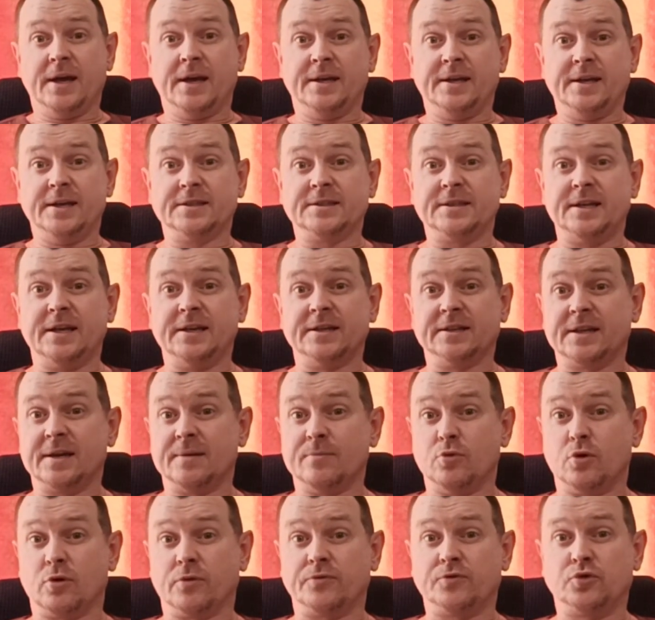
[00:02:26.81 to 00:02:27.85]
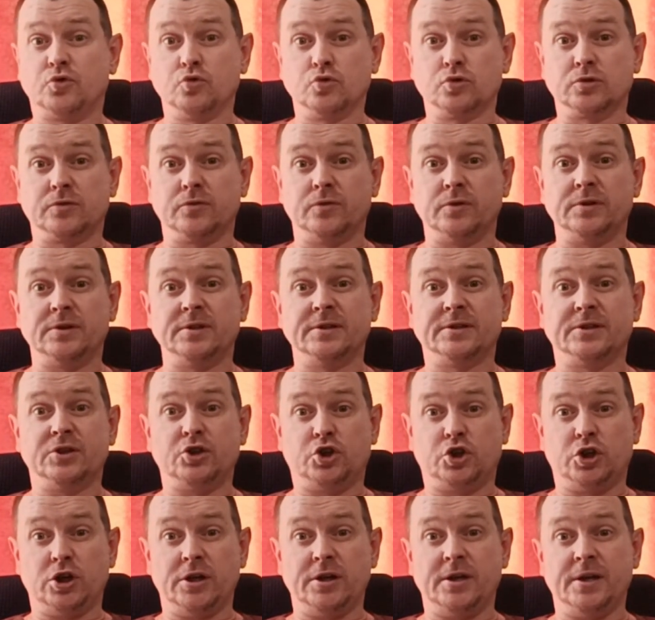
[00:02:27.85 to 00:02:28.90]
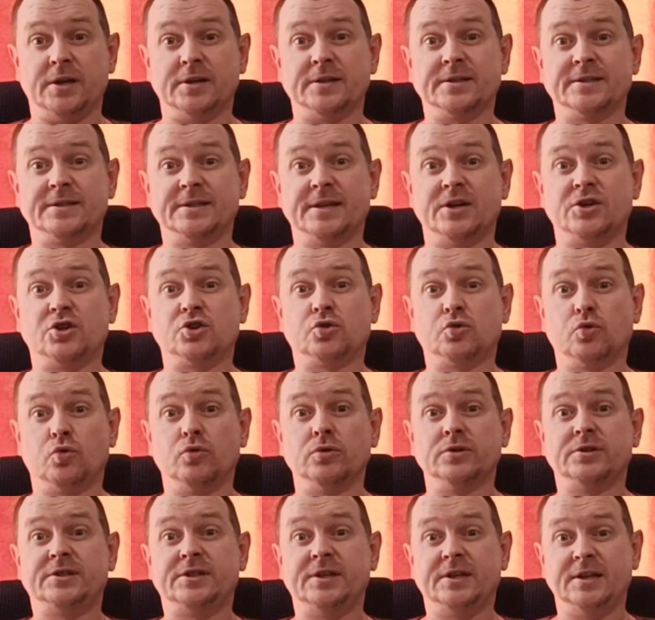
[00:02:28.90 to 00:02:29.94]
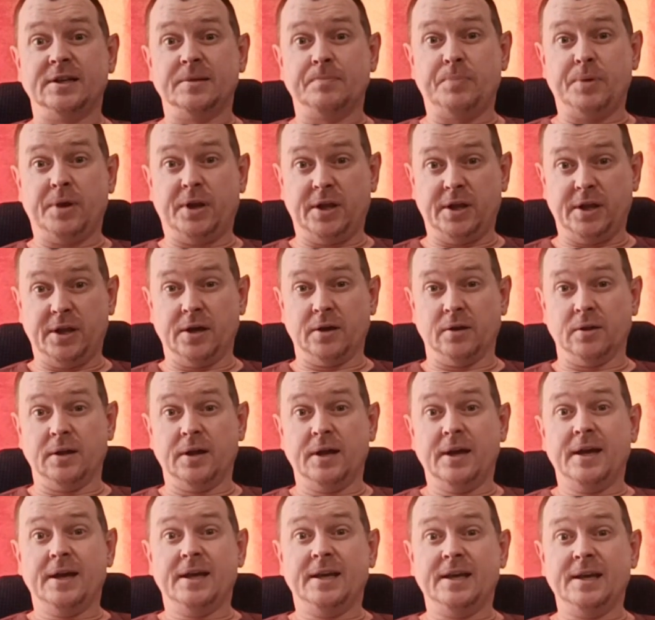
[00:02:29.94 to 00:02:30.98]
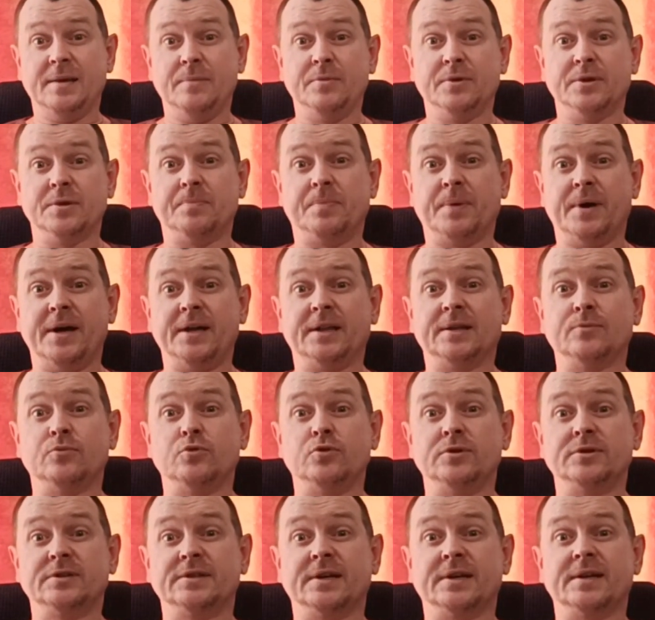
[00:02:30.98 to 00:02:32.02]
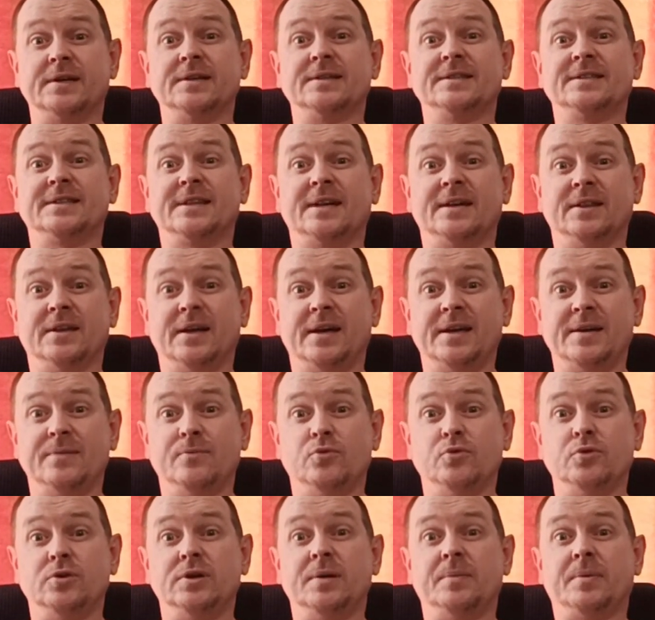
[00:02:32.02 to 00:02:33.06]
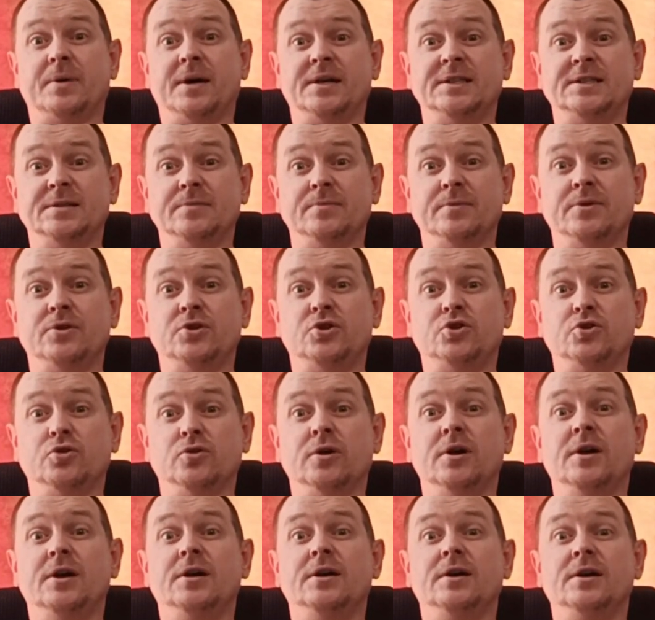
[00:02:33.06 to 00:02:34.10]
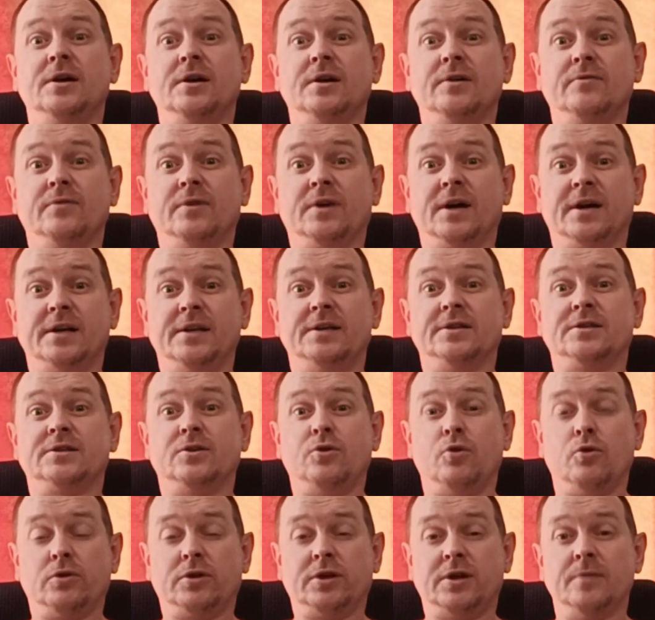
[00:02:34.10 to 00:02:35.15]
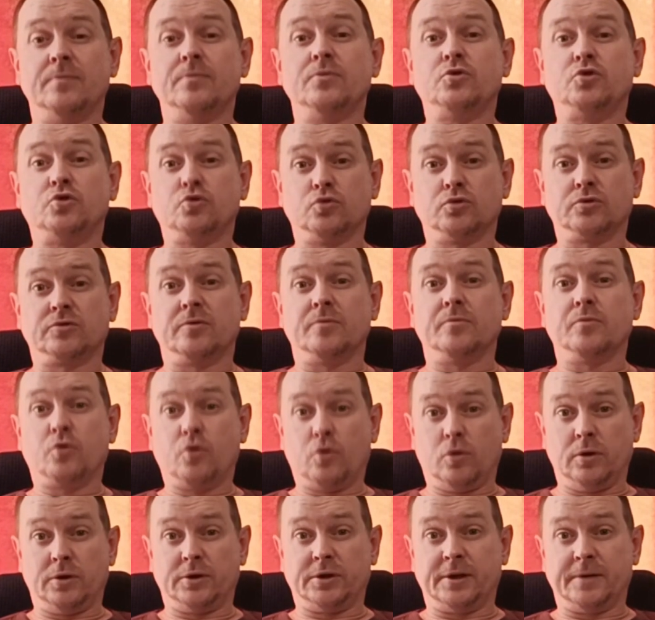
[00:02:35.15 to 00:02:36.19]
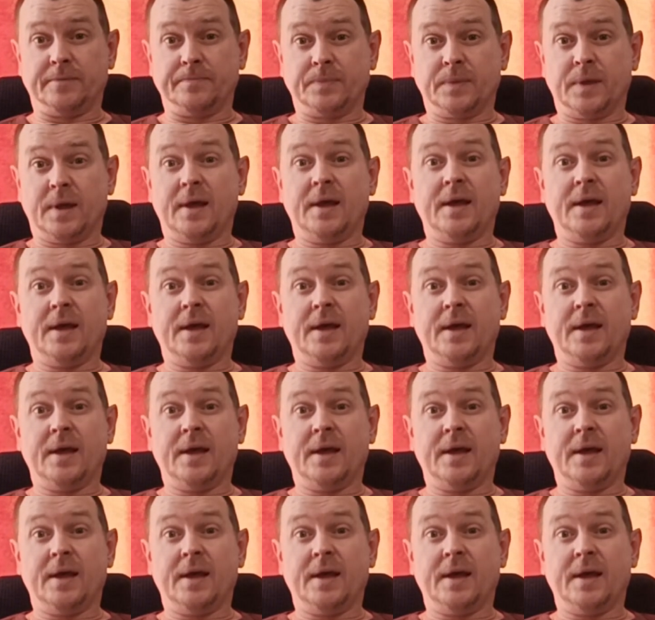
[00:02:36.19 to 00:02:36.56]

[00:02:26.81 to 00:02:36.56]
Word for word: Если эндоморф чувствует насыщение, значит он сильно переел. Именно поэтому из-за стола ему необходимо еще выходить с легким чувством голода.